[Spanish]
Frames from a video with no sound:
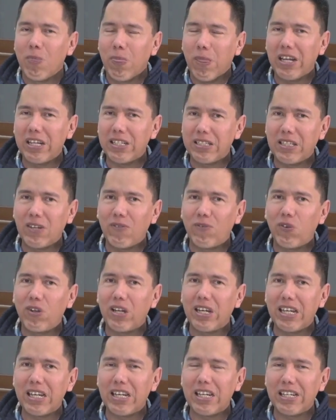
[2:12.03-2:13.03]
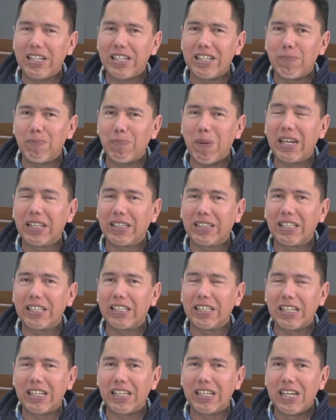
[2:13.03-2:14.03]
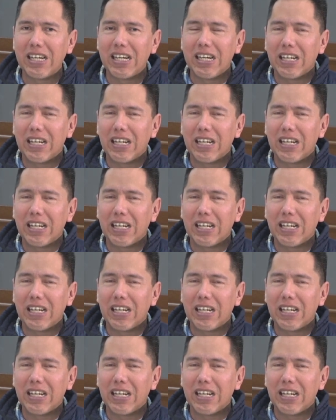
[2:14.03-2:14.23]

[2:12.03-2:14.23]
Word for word: Esta fue eh, parte de,